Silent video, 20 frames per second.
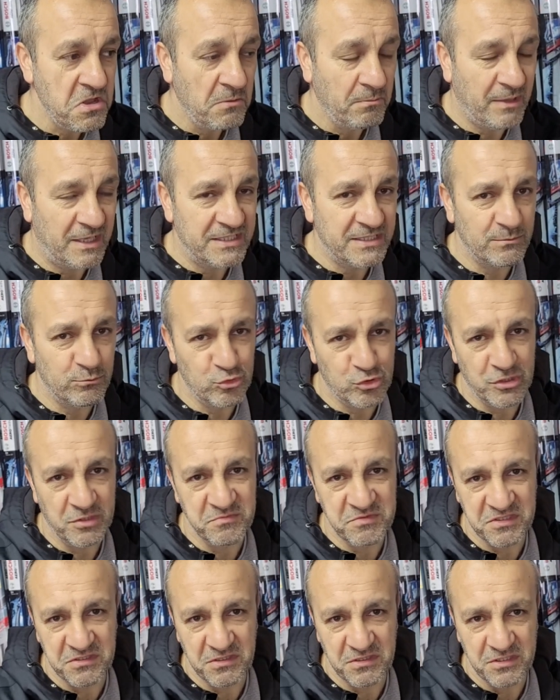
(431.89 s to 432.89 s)
Bazen
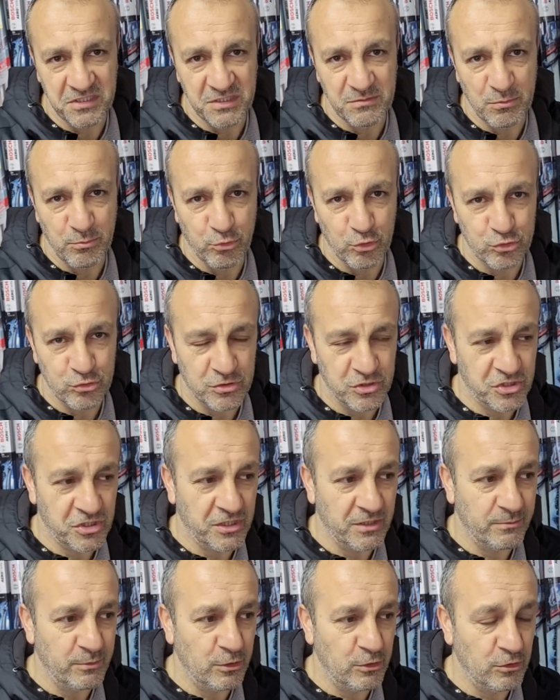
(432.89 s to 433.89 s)
müşterimizin dediği gibi bozuk
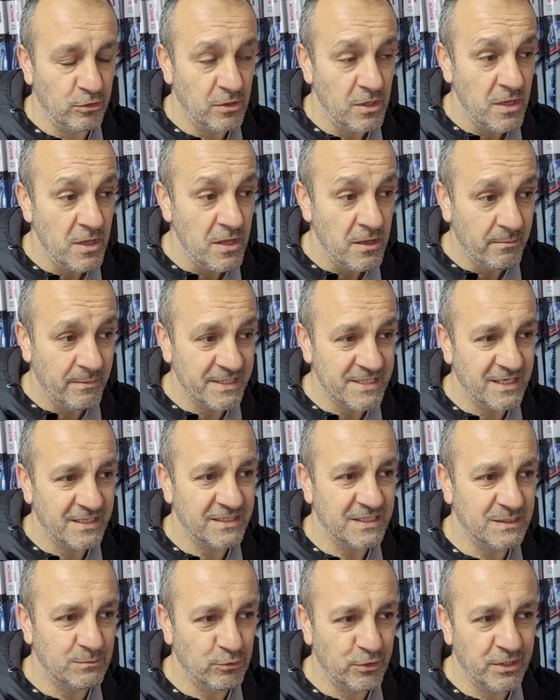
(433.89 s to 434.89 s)
çıkabiliyor. Mesela
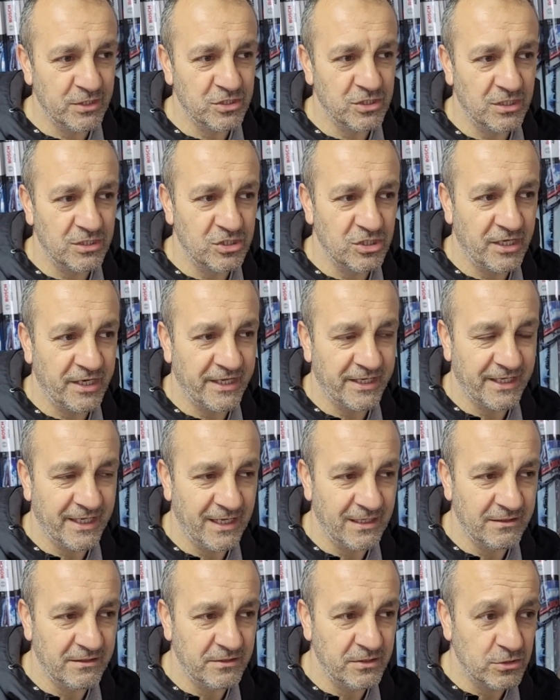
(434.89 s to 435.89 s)
siz buraya çalışarak
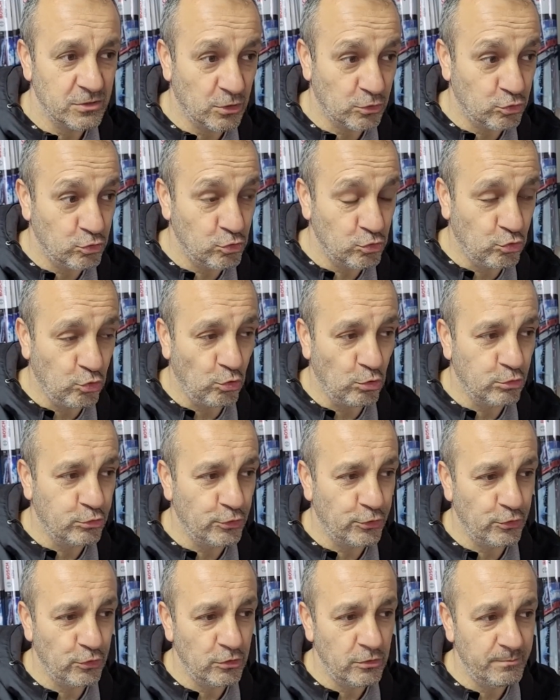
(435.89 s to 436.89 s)
geldiniz. Aküyü
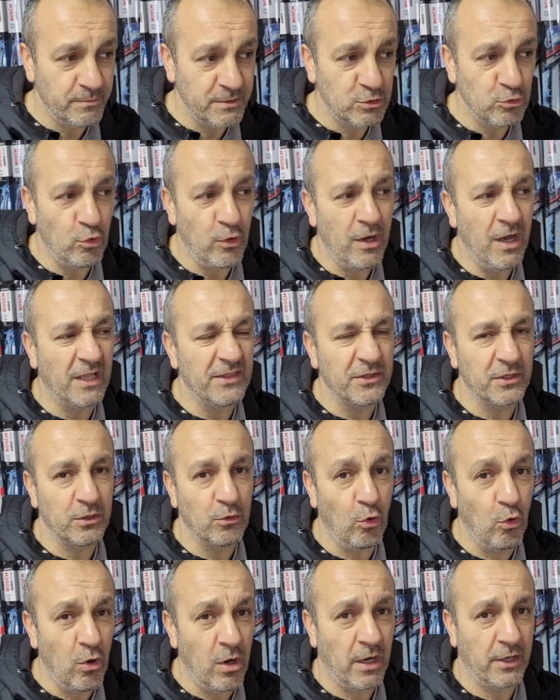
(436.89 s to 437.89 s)
dolduruyor. Biz o anla
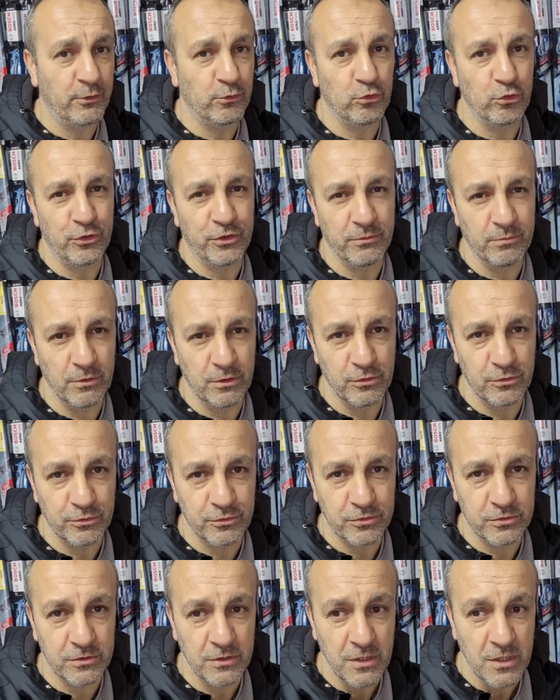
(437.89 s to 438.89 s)
o anı
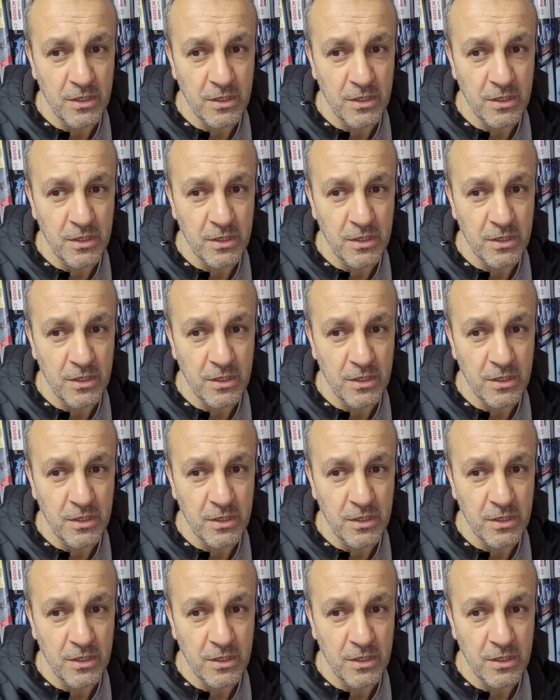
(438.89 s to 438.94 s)
görebiliyoruz.